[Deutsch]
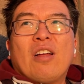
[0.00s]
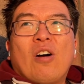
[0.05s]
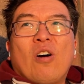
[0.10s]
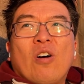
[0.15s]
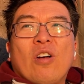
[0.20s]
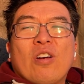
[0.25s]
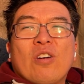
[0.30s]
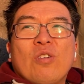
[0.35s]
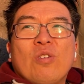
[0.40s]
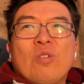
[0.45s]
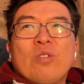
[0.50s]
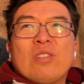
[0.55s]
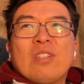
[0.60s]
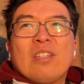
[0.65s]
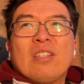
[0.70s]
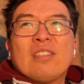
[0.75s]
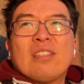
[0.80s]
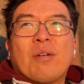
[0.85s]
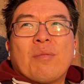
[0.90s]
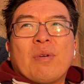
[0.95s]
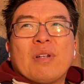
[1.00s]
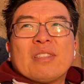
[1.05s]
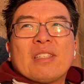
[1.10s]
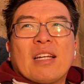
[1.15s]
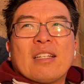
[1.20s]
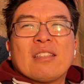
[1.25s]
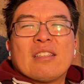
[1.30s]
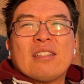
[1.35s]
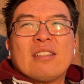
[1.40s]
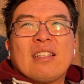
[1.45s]
Euro, die ich damals
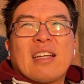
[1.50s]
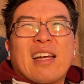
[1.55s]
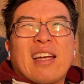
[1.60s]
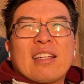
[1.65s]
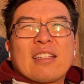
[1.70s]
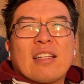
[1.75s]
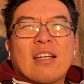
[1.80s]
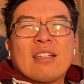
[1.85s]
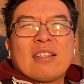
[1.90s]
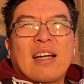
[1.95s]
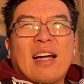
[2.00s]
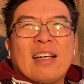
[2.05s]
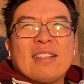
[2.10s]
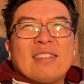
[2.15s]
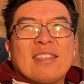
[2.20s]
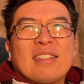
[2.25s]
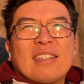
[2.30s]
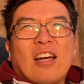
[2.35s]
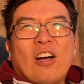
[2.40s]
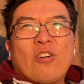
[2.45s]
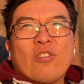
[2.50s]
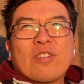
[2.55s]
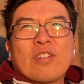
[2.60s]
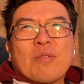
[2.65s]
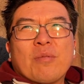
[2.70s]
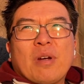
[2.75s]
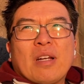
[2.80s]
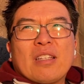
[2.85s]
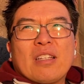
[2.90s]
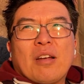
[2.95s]
hatte, direkt 30.000 äh,
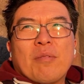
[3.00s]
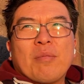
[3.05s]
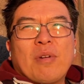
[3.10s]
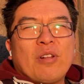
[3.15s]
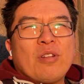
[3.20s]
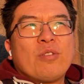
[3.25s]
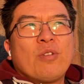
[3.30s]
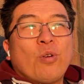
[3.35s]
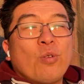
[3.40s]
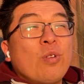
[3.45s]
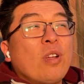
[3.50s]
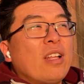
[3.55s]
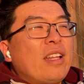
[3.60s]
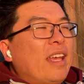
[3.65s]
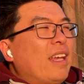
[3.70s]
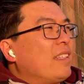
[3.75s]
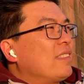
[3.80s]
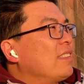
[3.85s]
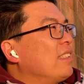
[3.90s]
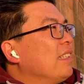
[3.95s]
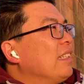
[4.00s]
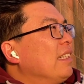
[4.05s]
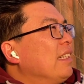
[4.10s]
gemacht habe, also ein 100x.